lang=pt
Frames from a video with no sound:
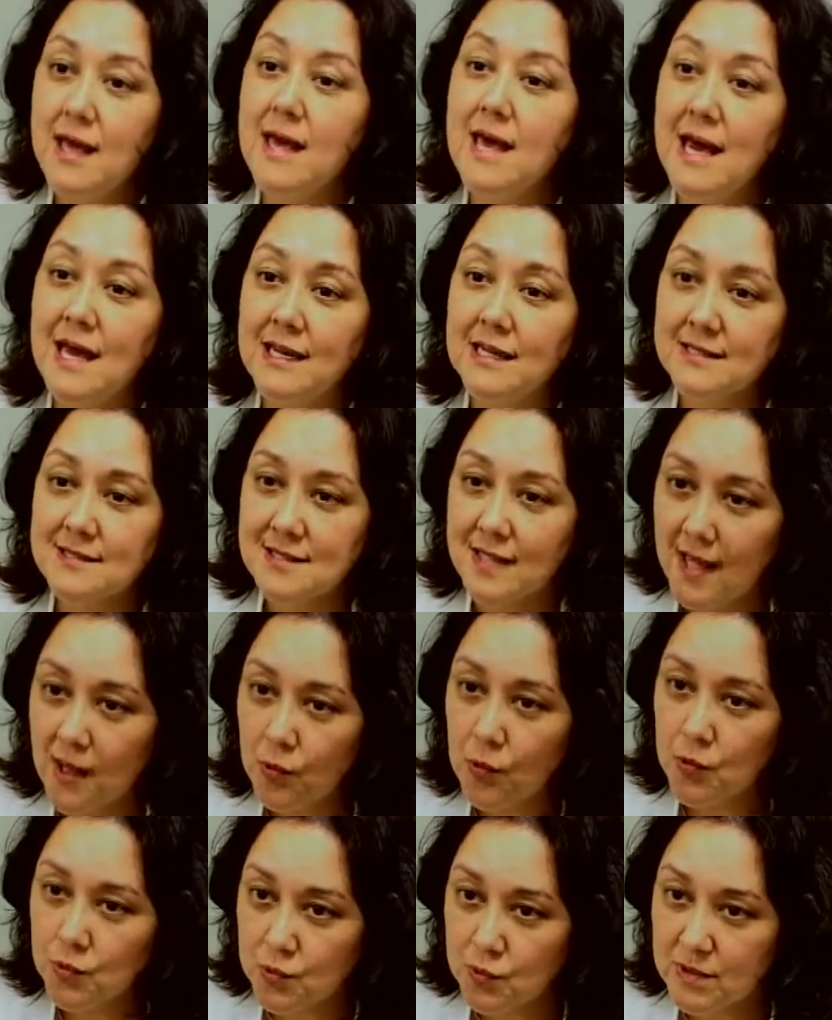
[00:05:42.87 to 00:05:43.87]

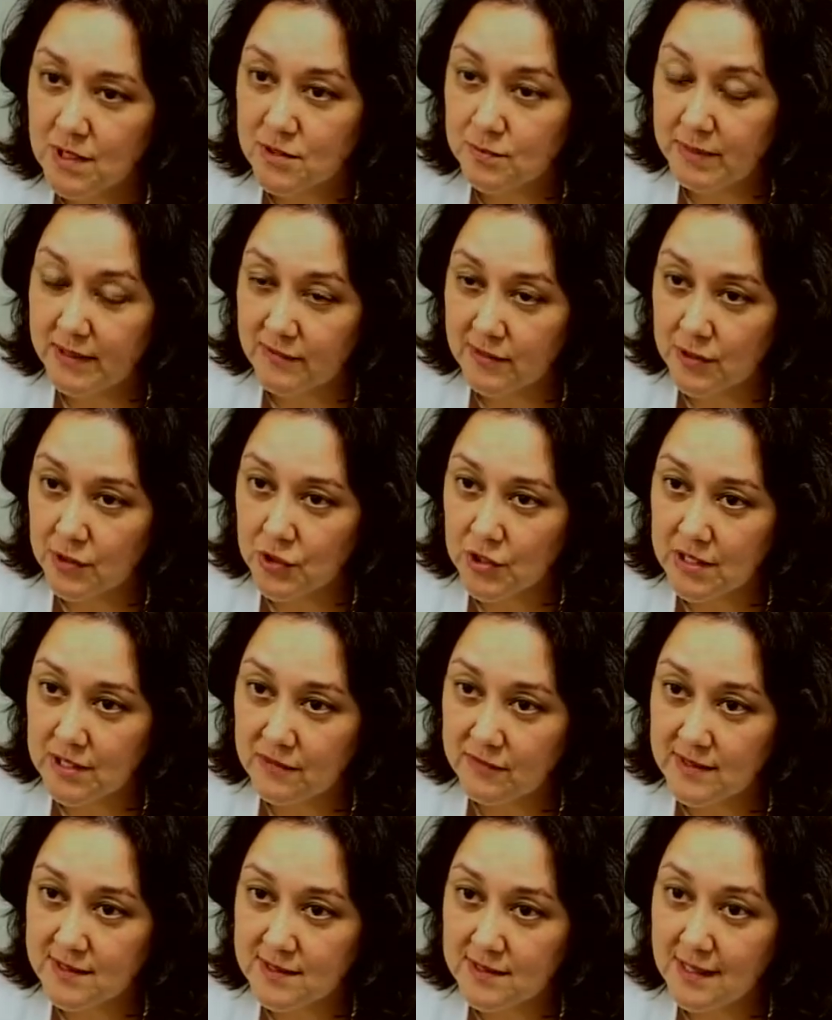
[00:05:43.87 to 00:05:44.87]
realizar consultas
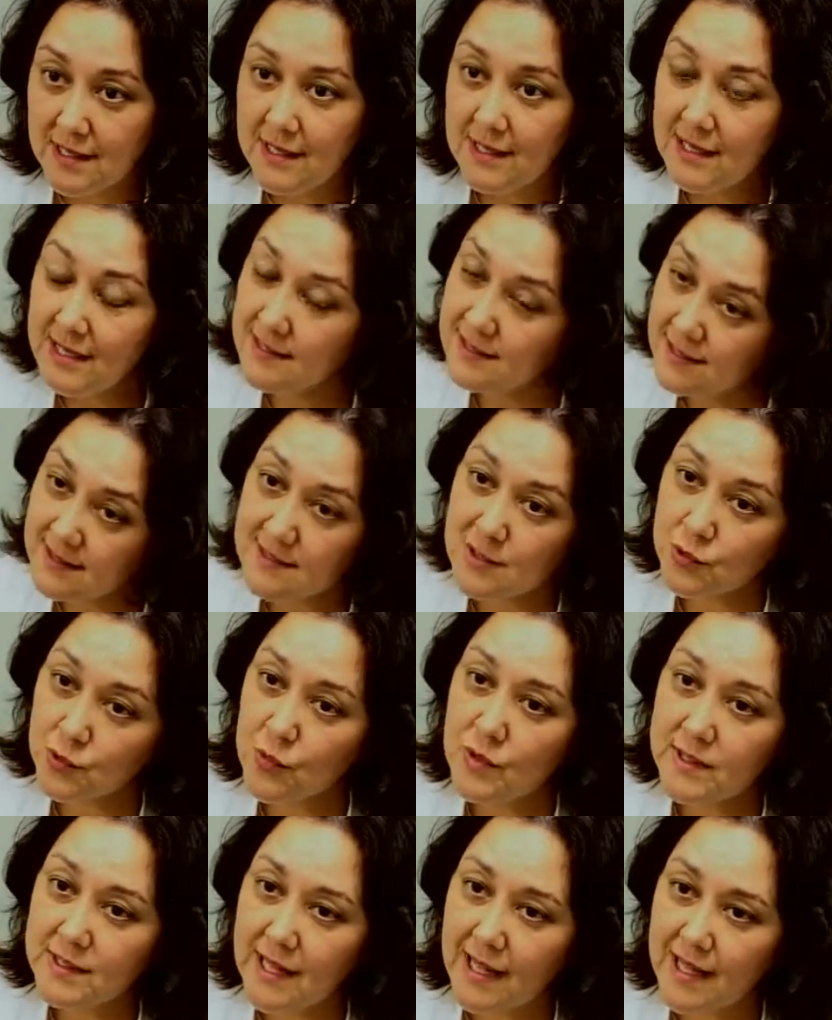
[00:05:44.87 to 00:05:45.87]
preventivas e ter esses
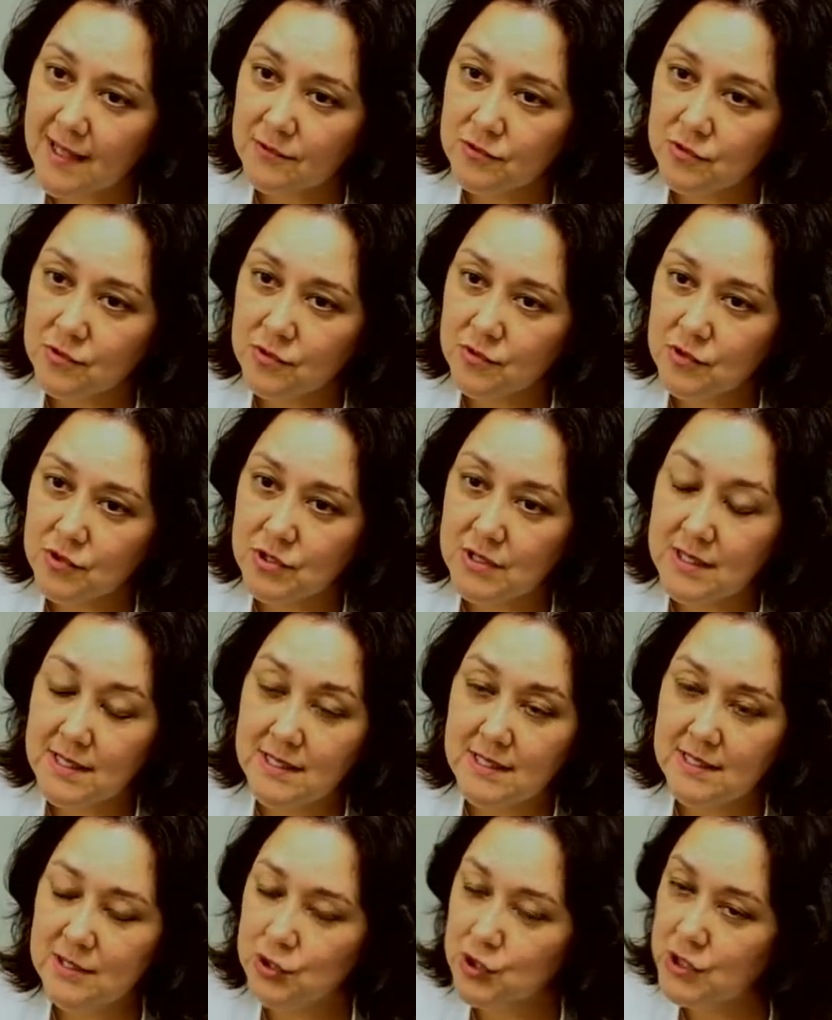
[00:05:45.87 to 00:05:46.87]
cuidados de
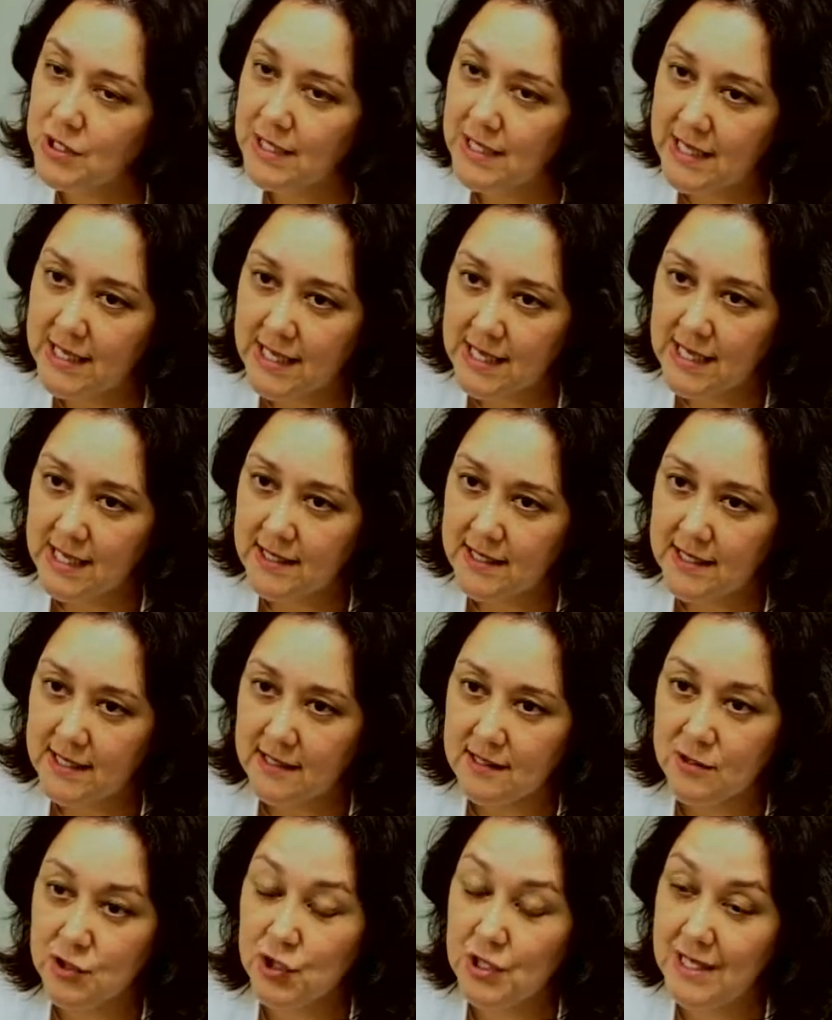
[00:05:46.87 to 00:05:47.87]

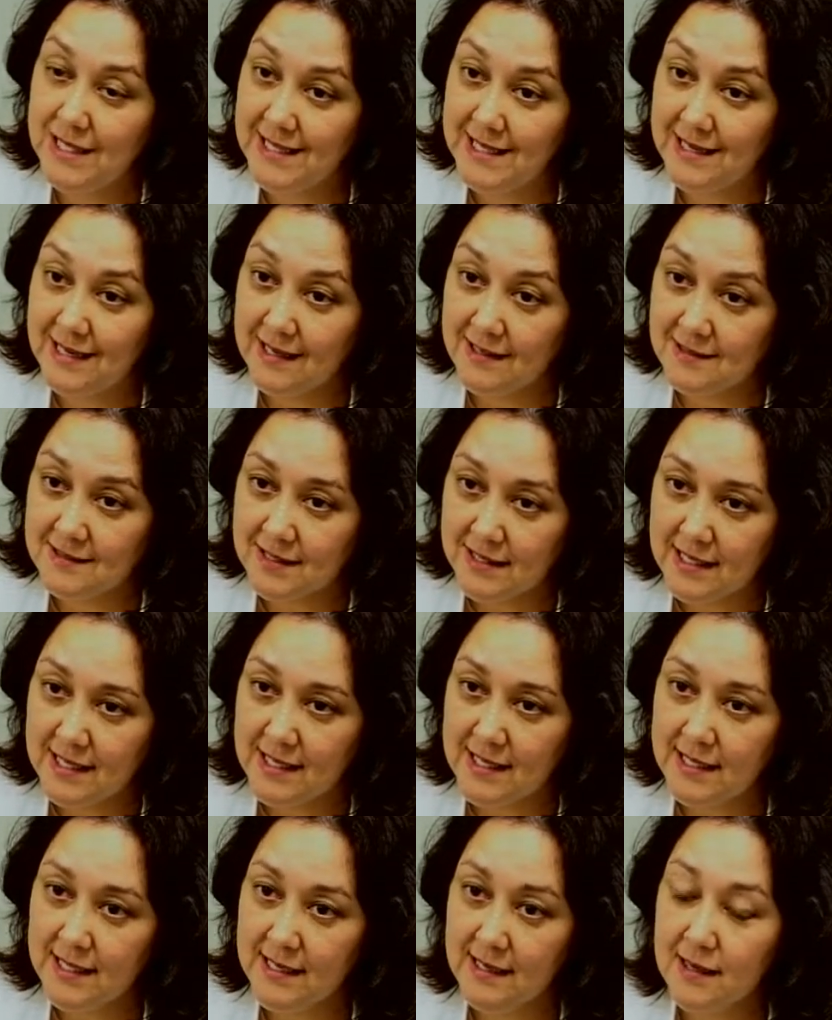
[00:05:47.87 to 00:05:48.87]
higiene, higiene
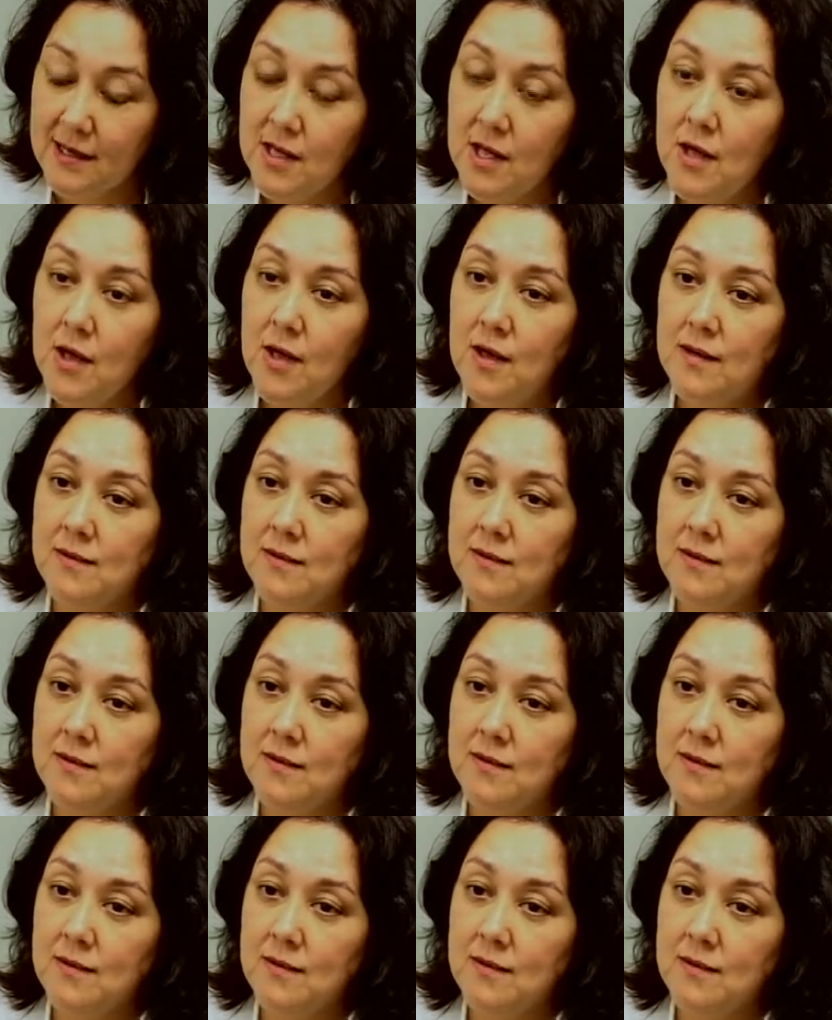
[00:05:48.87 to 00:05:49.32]
caseira,